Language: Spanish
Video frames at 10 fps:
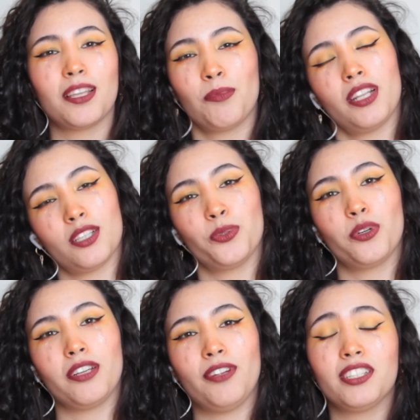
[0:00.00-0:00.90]
también a
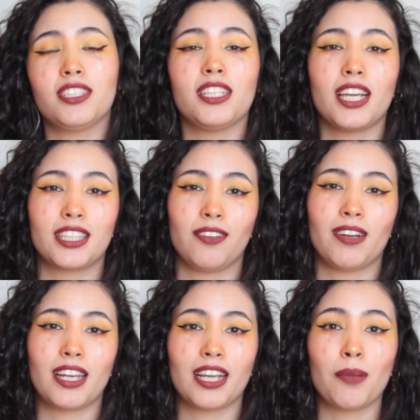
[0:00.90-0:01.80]
suscribirse y
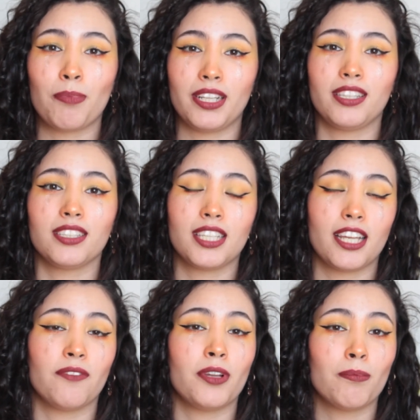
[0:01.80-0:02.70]
activar la campanita si
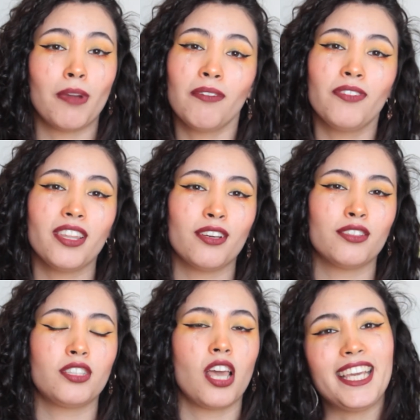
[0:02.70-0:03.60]
quieren ver más videos.